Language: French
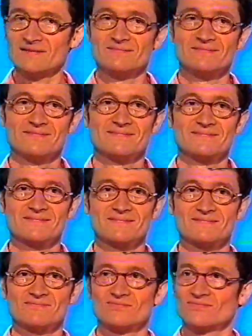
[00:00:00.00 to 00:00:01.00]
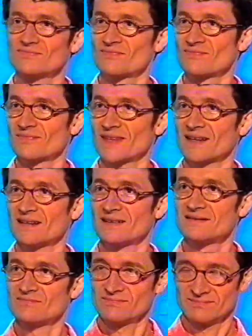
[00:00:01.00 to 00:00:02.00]
Montfermeil, la Seine,
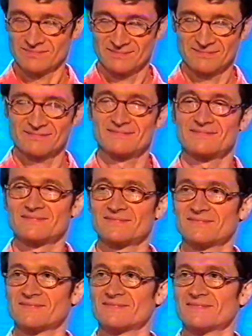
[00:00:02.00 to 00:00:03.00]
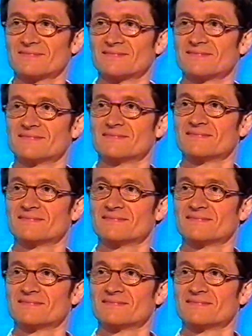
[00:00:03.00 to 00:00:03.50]
Saint-Denis, un peuple.